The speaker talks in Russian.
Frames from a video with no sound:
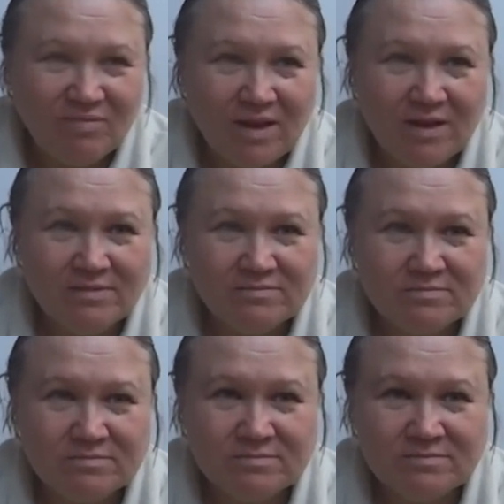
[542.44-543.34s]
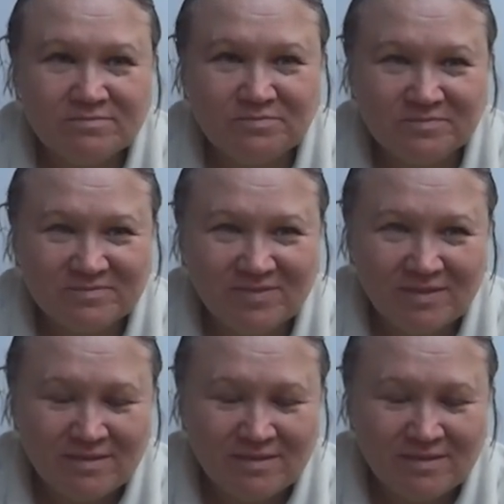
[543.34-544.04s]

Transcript: Ну, это в том видео расскажем, да?